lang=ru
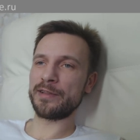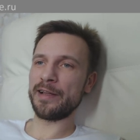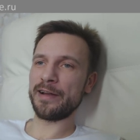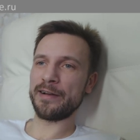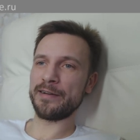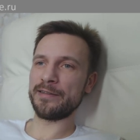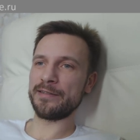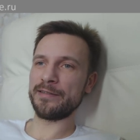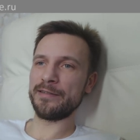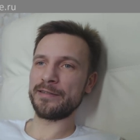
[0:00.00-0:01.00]
для
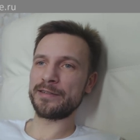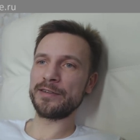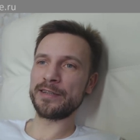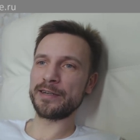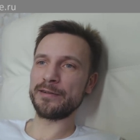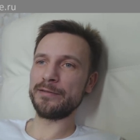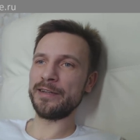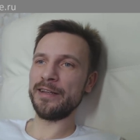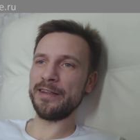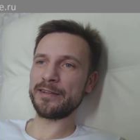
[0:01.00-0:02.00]
э, святых
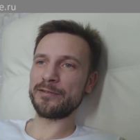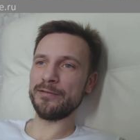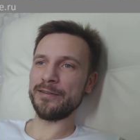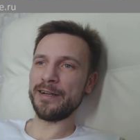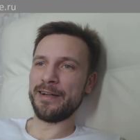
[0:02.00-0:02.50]
людей нету.